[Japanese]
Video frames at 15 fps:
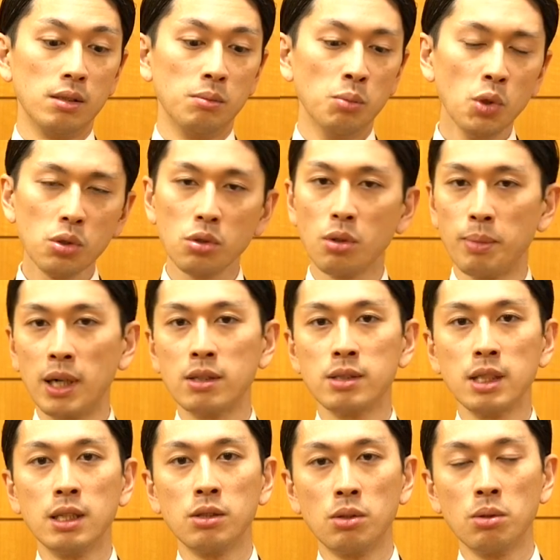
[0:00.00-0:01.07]
もっと漠
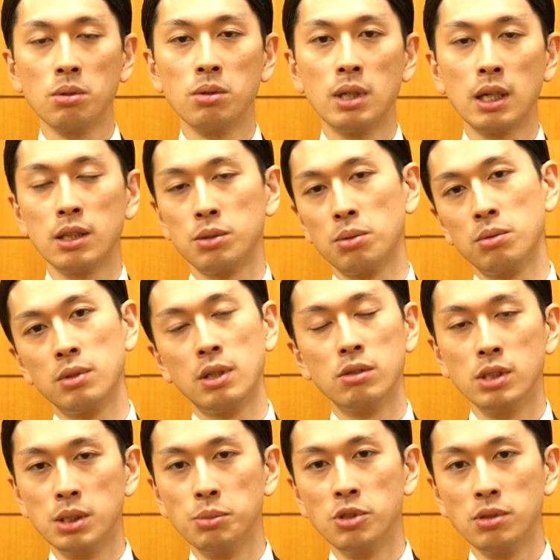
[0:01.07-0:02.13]
然となんかそんなの
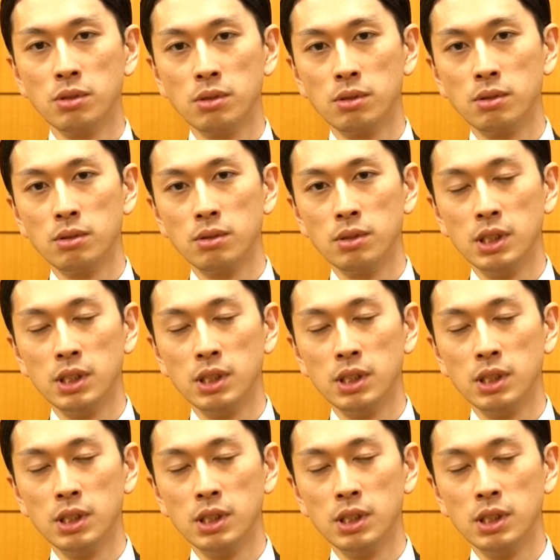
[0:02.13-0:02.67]
自分